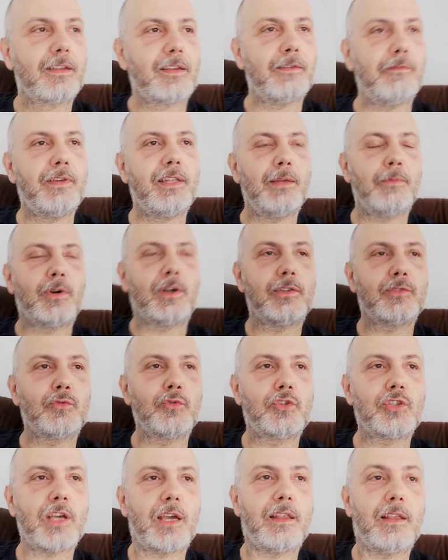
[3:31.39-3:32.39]
e vediamo che
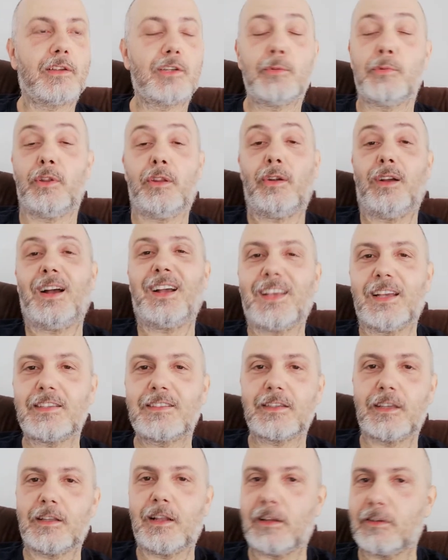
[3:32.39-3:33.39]
succede, ci potranno anche
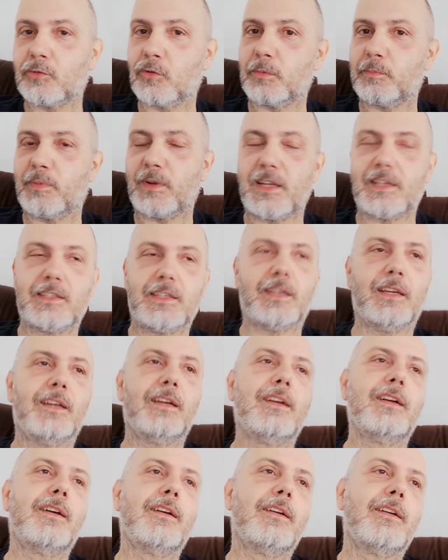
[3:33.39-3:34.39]
essere delle
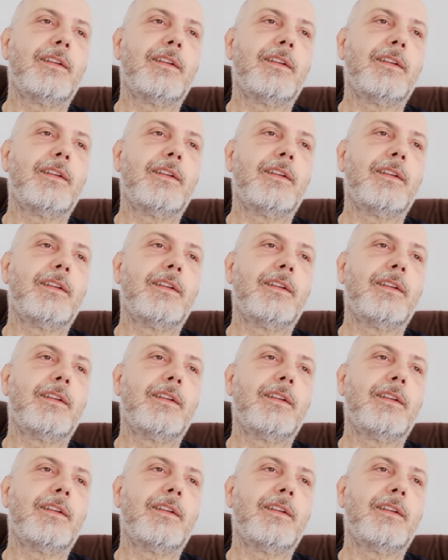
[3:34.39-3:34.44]
sorprese